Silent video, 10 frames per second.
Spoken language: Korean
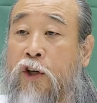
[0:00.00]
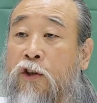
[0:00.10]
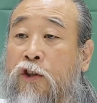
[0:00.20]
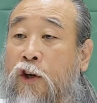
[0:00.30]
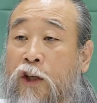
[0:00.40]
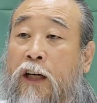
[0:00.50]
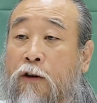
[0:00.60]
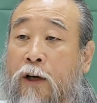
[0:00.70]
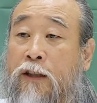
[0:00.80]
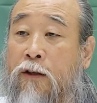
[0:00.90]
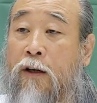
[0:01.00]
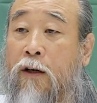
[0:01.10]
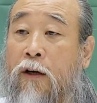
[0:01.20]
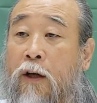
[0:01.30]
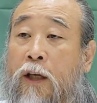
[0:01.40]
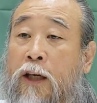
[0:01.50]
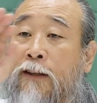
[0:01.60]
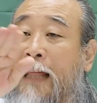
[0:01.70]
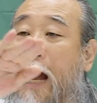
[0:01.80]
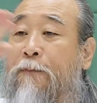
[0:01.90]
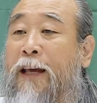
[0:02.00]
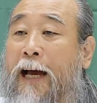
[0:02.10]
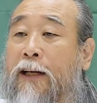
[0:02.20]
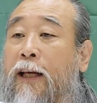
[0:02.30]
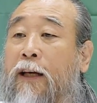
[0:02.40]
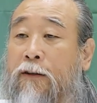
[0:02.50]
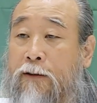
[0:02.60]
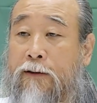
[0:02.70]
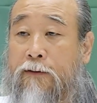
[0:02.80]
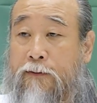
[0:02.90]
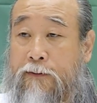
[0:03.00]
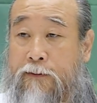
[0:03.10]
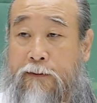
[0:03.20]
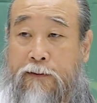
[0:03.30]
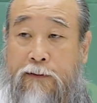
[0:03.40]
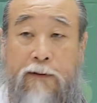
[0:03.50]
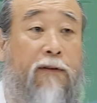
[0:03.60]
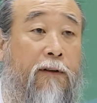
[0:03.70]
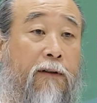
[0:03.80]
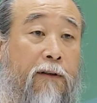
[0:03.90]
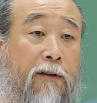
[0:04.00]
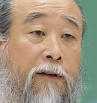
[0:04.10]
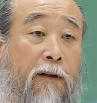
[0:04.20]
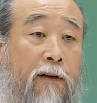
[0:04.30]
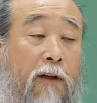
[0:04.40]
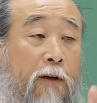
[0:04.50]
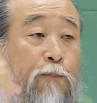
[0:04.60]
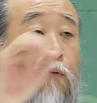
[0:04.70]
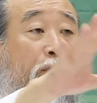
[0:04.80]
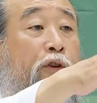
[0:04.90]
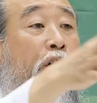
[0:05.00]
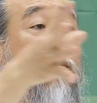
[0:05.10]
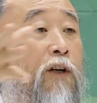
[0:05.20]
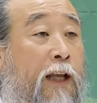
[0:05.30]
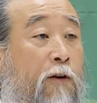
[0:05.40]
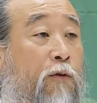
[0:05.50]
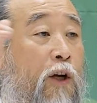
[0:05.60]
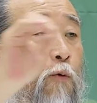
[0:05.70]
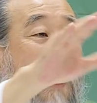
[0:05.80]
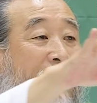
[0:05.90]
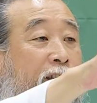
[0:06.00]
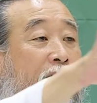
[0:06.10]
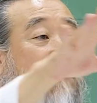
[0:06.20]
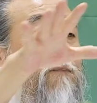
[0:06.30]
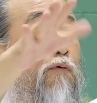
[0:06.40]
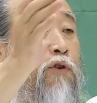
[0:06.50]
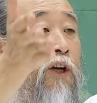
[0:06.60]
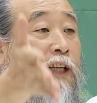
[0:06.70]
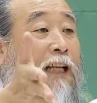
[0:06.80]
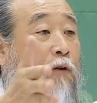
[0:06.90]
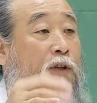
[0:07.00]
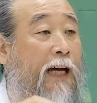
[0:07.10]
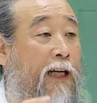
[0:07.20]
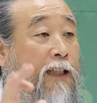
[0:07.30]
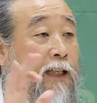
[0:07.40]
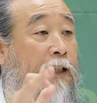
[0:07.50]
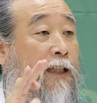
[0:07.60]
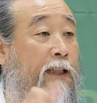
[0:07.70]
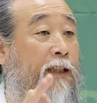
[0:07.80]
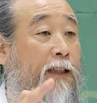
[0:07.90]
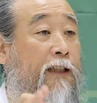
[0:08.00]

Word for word: 성경이라고 하죠. 이건 답이 아니에요. 어. 불경을 해놓은 게 완전 불경이 나온 게 아니라니까.